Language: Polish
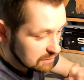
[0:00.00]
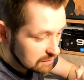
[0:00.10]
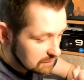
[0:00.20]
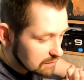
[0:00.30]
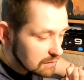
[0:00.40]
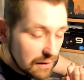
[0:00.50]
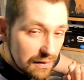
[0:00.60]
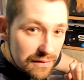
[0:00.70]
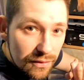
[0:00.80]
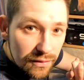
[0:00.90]
e,
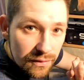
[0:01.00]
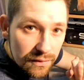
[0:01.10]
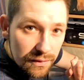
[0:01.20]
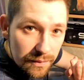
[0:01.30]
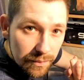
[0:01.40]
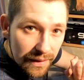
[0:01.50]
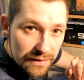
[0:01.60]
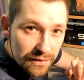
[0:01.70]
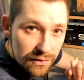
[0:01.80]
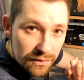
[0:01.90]
jest to
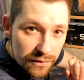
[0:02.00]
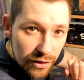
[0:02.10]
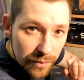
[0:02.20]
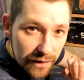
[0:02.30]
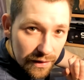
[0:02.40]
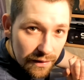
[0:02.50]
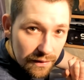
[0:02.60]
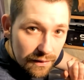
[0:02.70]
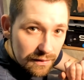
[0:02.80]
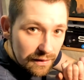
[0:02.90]
bardzo dobrej
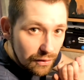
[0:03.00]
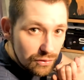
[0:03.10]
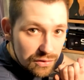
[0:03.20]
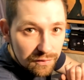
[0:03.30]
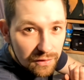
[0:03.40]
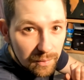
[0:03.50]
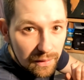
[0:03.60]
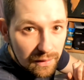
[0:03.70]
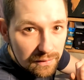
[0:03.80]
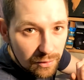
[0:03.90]
jakości firma,